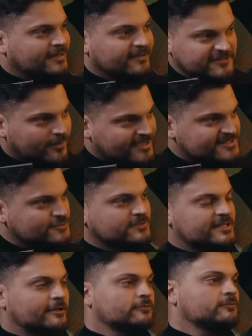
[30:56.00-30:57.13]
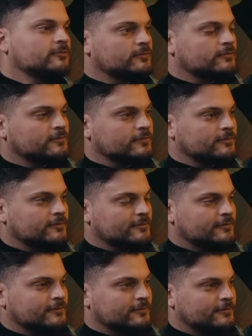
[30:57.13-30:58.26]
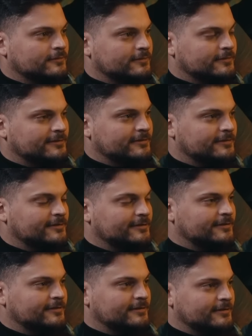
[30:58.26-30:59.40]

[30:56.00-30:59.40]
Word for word: La vibration que tu as eue bah, déjà, c'est la fierté des